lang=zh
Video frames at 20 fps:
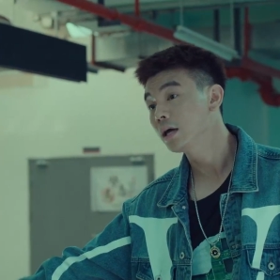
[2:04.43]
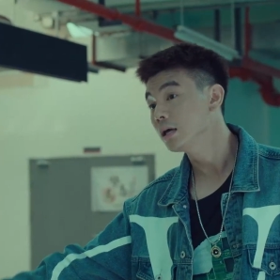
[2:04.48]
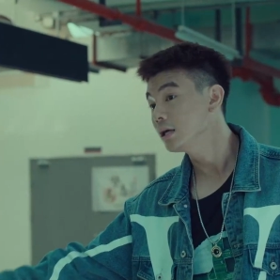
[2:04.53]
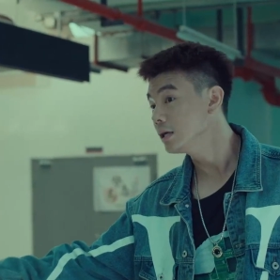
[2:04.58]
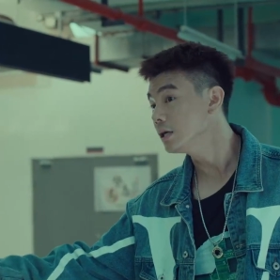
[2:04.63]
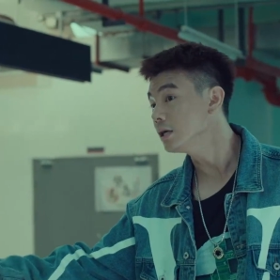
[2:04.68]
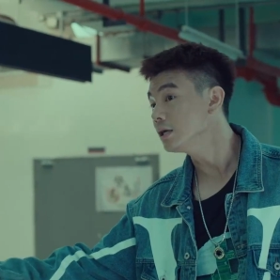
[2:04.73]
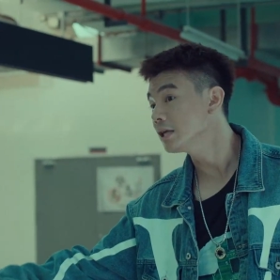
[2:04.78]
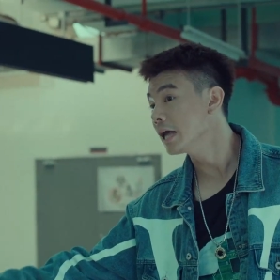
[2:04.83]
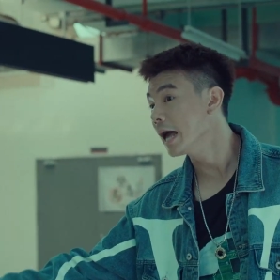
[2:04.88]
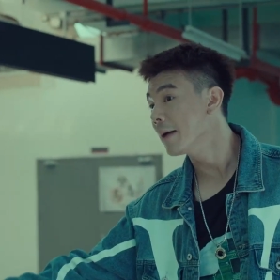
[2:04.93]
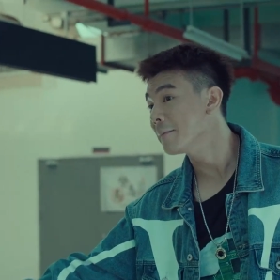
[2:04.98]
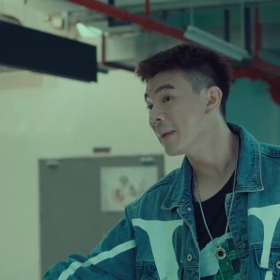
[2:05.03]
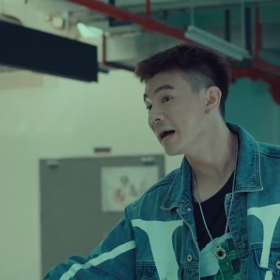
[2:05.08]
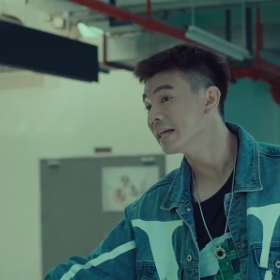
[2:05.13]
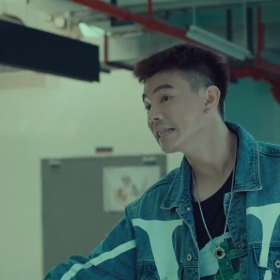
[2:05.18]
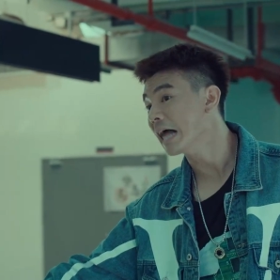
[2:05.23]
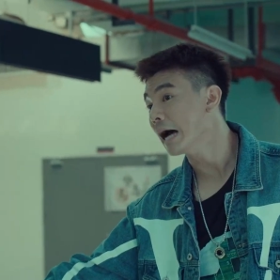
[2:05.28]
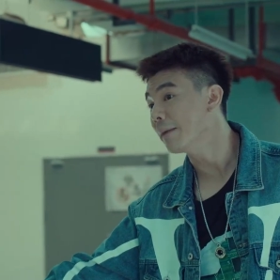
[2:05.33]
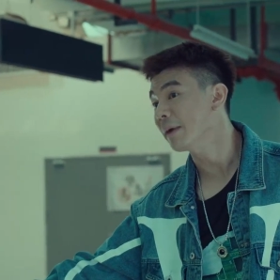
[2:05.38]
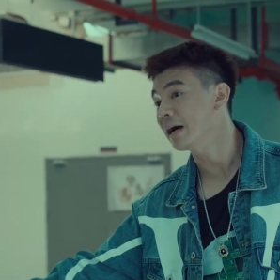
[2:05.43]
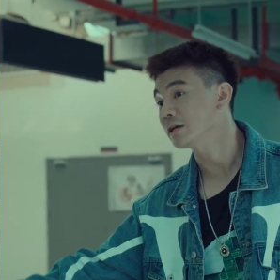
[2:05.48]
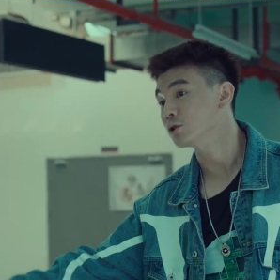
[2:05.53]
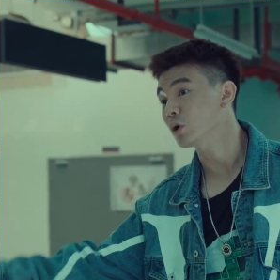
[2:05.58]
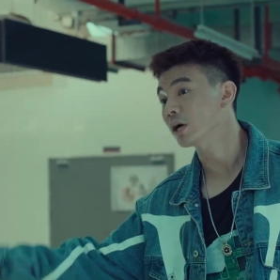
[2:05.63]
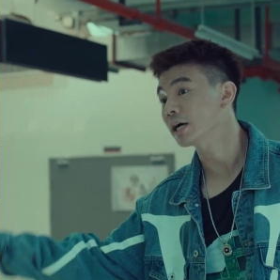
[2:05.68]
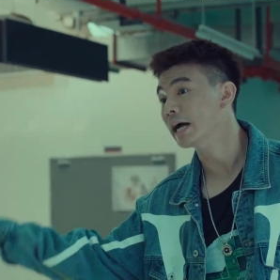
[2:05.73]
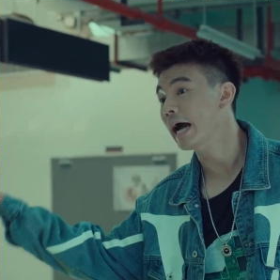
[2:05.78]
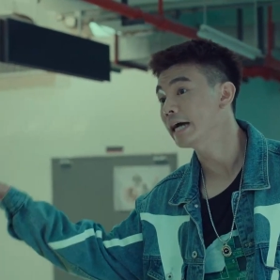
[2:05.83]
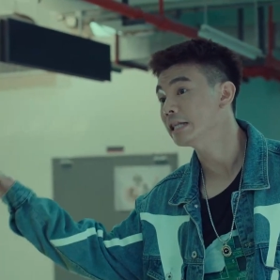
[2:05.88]
一年满打满
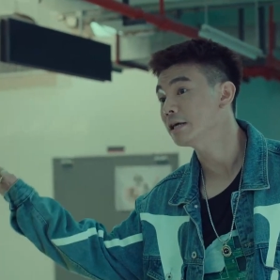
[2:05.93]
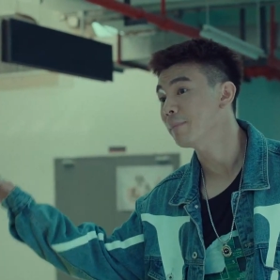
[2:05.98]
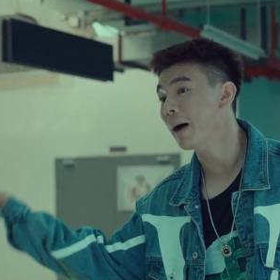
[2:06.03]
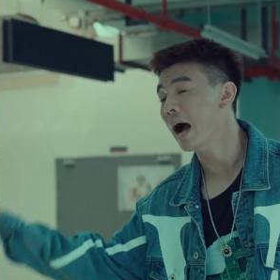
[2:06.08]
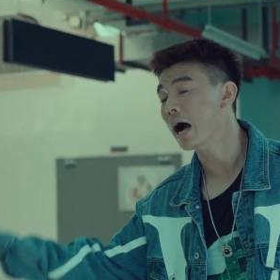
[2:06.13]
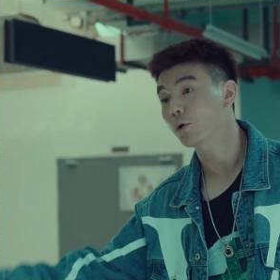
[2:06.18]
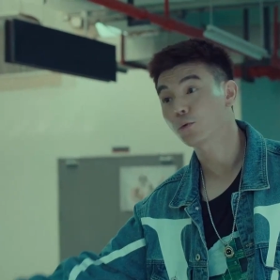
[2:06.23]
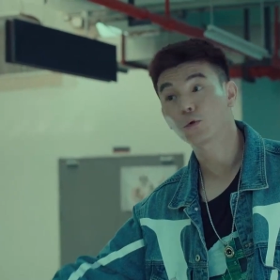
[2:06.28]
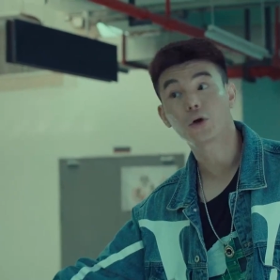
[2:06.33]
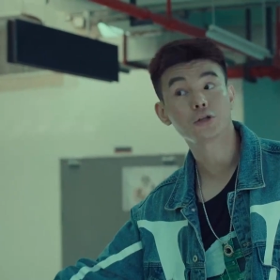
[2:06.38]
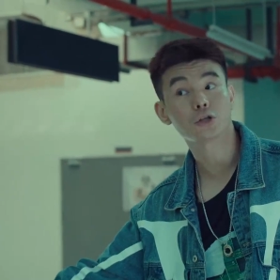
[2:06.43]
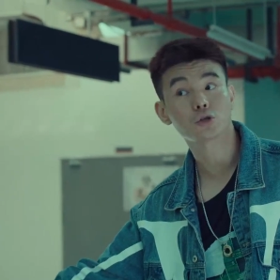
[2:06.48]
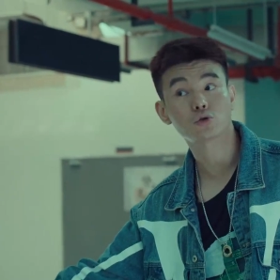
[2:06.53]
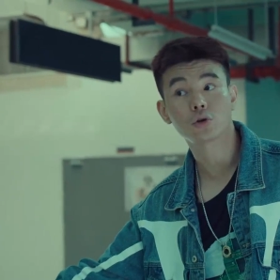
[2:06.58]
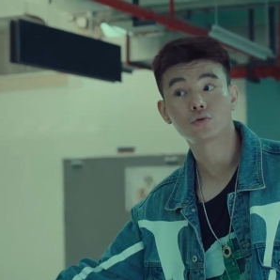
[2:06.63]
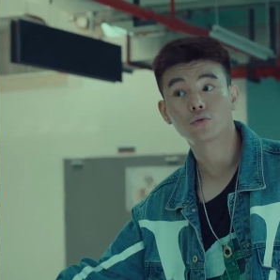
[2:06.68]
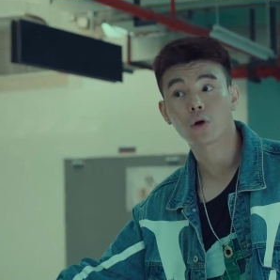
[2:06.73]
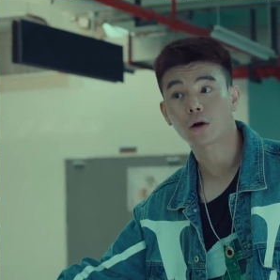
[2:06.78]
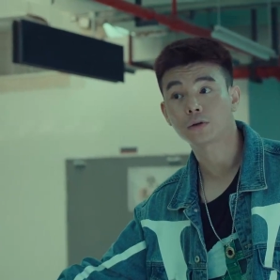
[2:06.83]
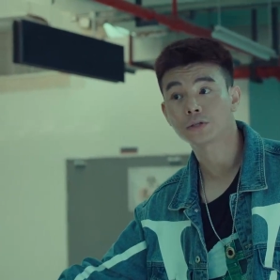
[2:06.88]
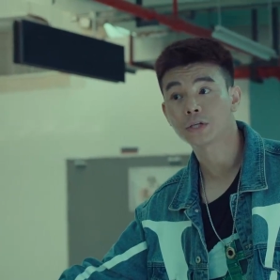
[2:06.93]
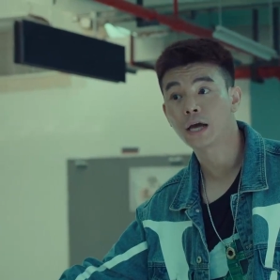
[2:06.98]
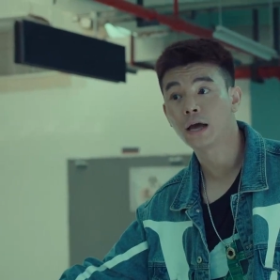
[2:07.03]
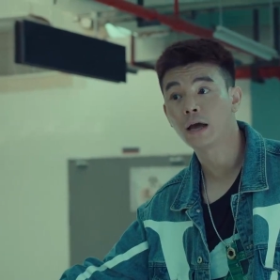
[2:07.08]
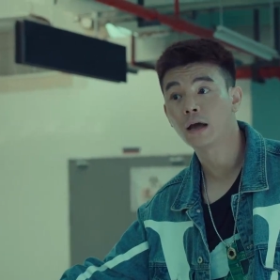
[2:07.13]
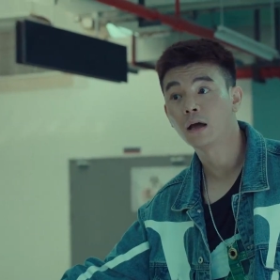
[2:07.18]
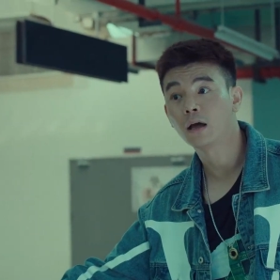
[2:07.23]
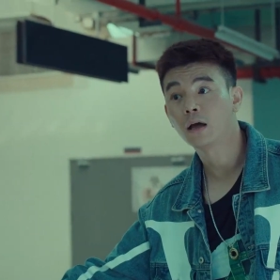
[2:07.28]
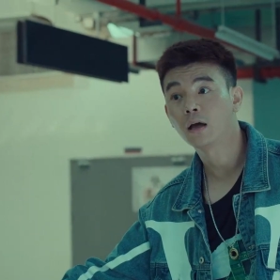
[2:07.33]
算开它八个月，你算多少钱？